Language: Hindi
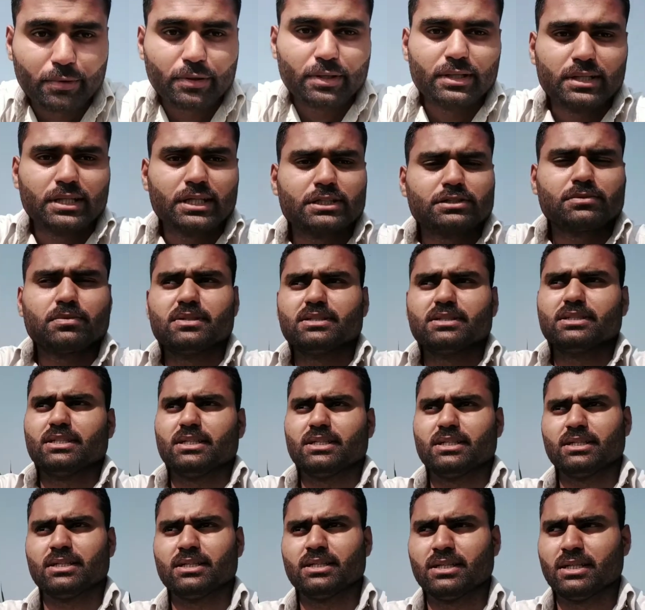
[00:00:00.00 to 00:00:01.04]
पौने दस बजे
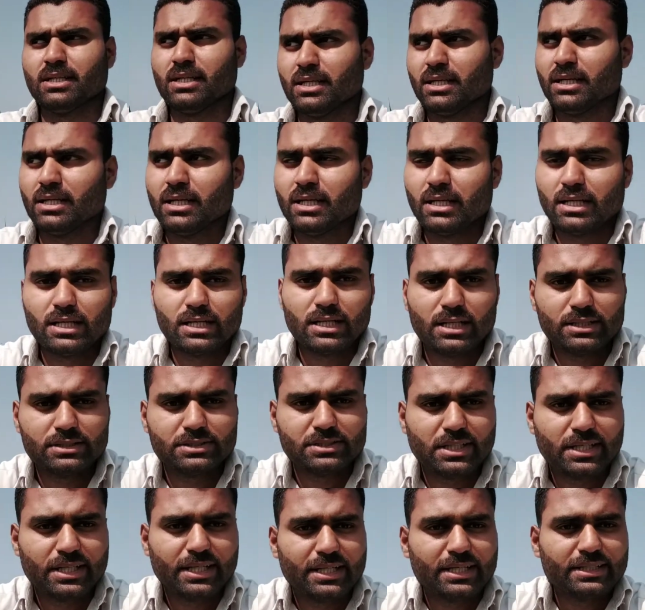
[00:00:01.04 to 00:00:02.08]

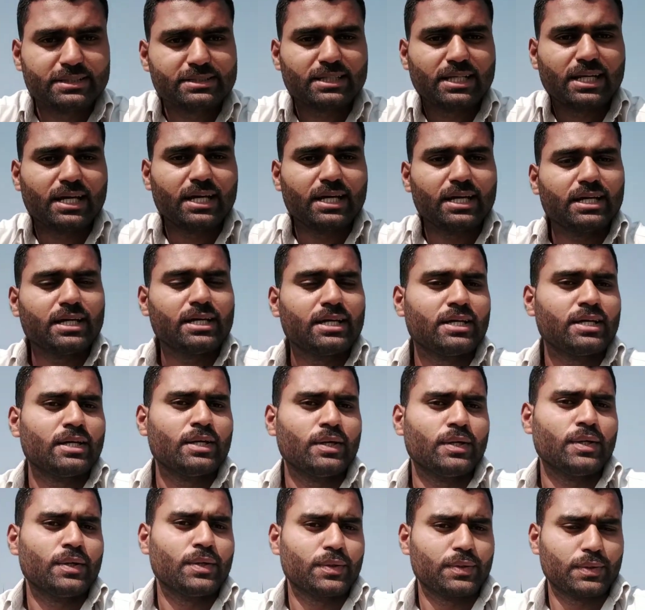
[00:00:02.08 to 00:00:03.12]
जनरेटर चलाया है
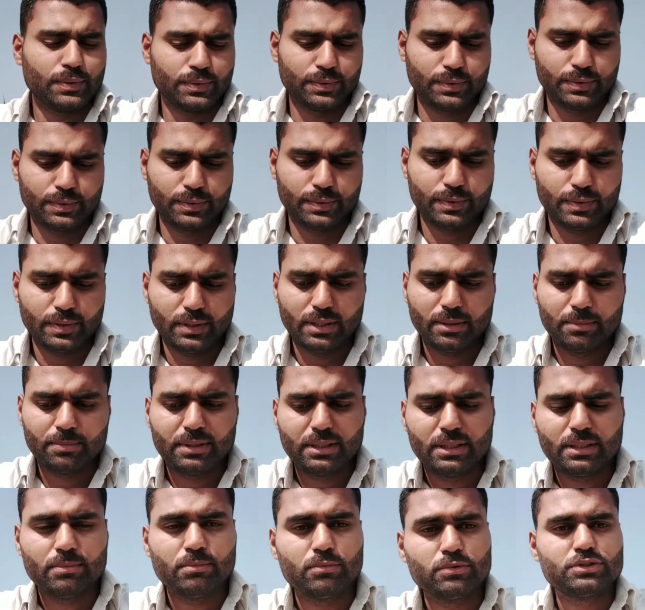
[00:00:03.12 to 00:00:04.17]
तो
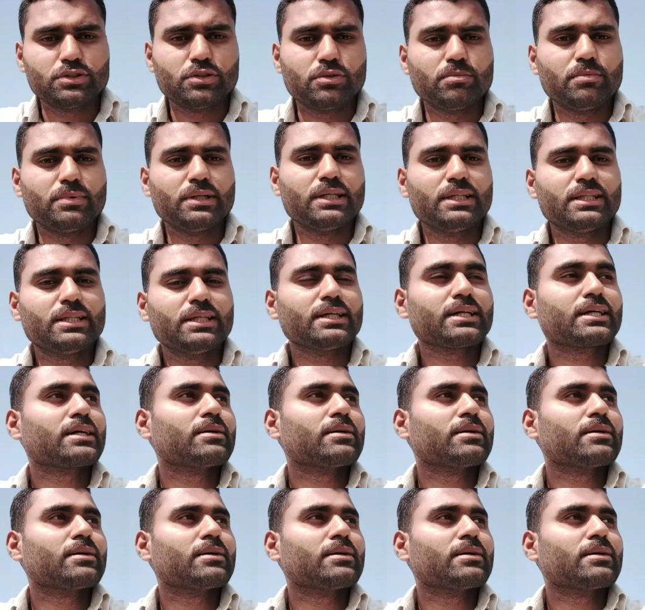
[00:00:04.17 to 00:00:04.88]
अभी मुझे उम्मीद है